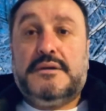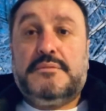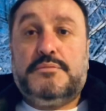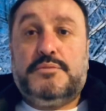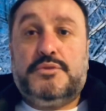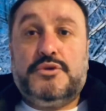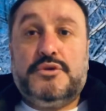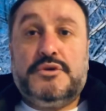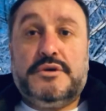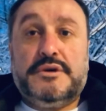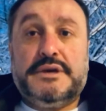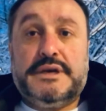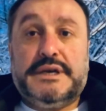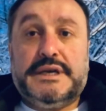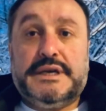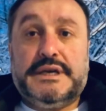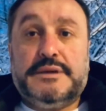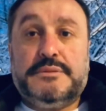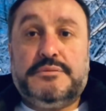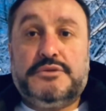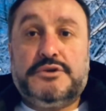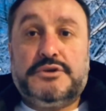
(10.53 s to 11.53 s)
Bu
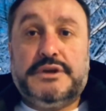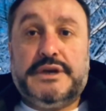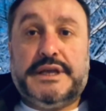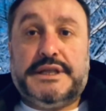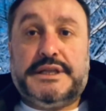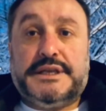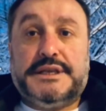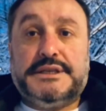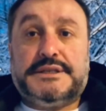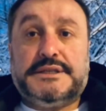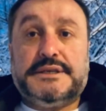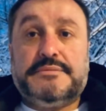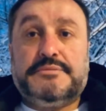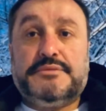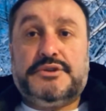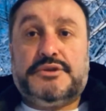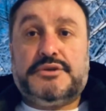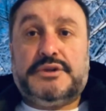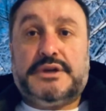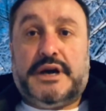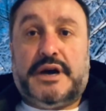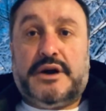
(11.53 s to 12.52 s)
e, bunun etkisi
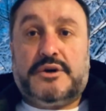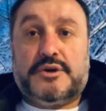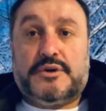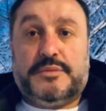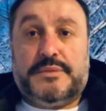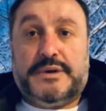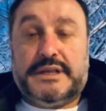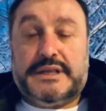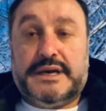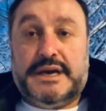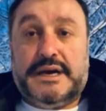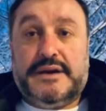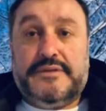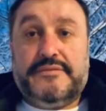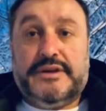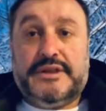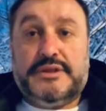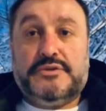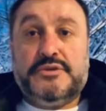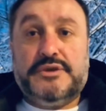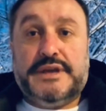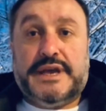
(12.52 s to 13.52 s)
bütün Avrupa'da
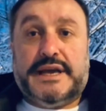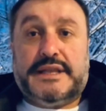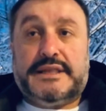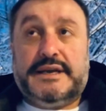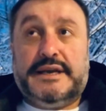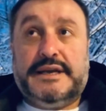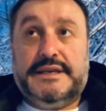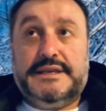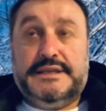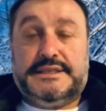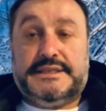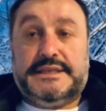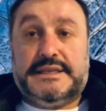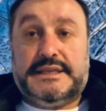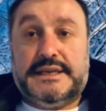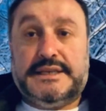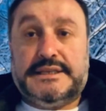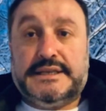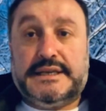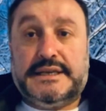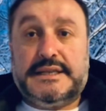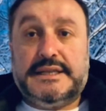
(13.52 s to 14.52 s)
ve dünyada
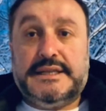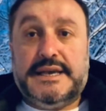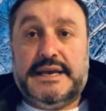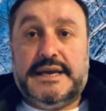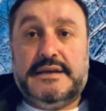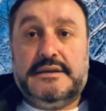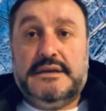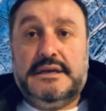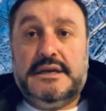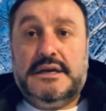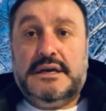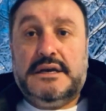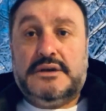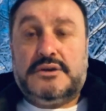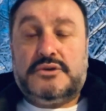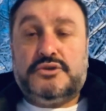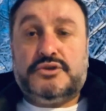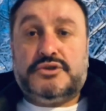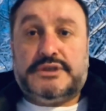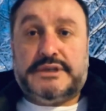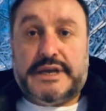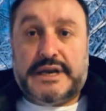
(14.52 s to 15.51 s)
hissedilecek. Niye?
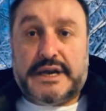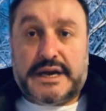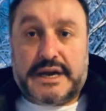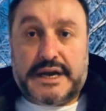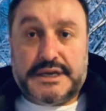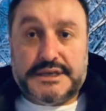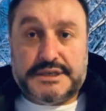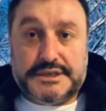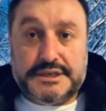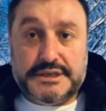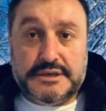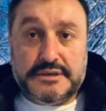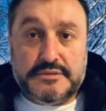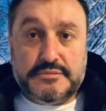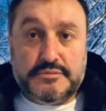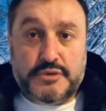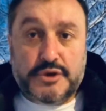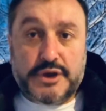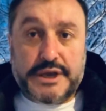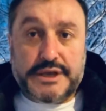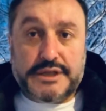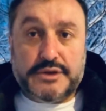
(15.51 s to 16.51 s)
Rusya'ya karşı
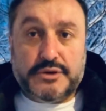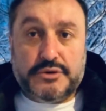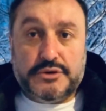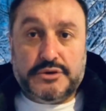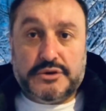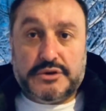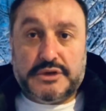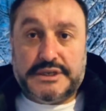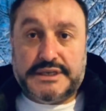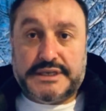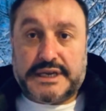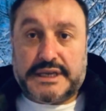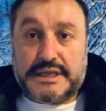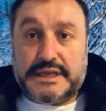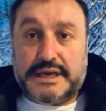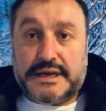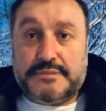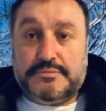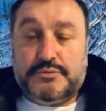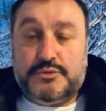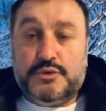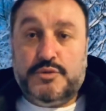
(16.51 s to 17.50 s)
müeyyide
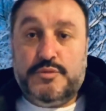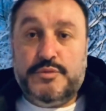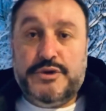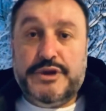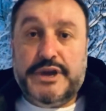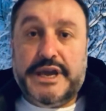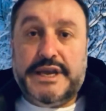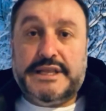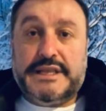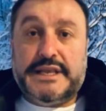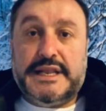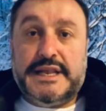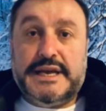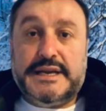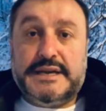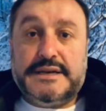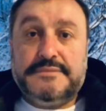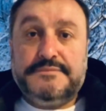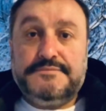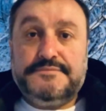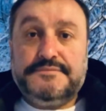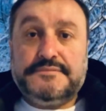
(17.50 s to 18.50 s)
uygulayacaklar. Bu müeyyideler
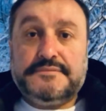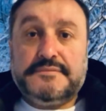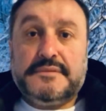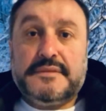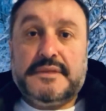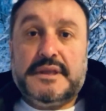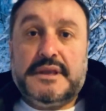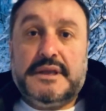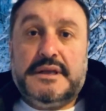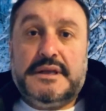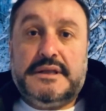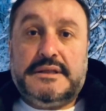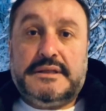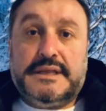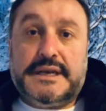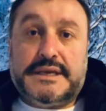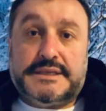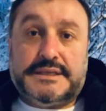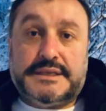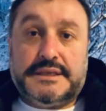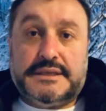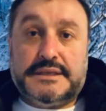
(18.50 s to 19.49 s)

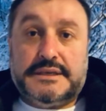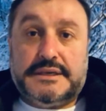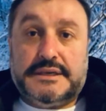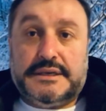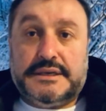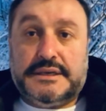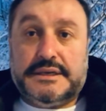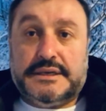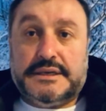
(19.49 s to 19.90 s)
nasıl e,